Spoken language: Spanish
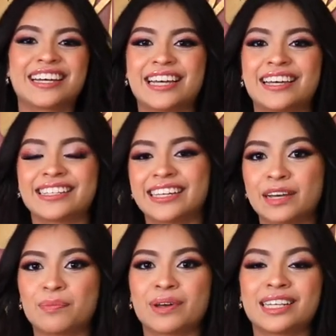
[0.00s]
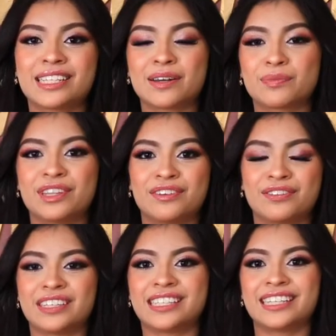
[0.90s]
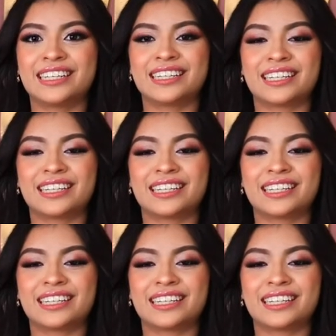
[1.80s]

sé que puede ser muy difícil,